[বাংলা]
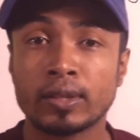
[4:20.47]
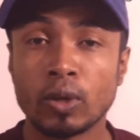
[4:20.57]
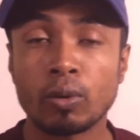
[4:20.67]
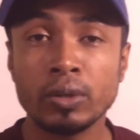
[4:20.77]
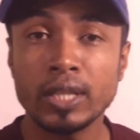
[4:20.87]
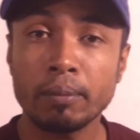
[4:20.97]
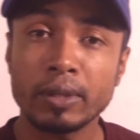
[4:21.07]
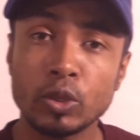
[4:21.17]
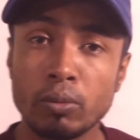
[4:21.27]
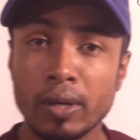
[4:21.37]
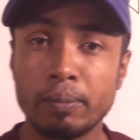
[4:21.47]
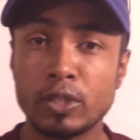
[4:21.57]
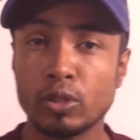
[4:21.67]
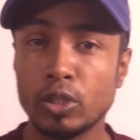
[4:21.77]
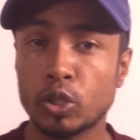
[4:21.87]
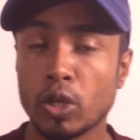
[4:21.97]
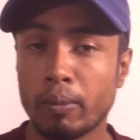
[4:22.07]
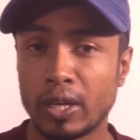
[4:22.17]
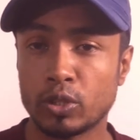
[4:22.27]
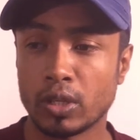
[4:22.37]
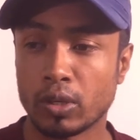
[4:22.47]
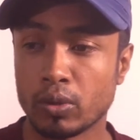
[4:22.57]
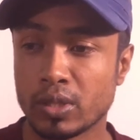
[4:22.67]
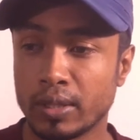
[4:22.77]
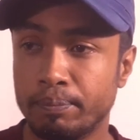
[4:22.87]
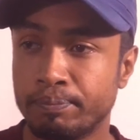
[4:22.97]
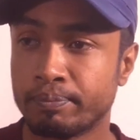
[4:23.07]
তখনই দেখবা তোমার পিছনে সমালোচনা করছে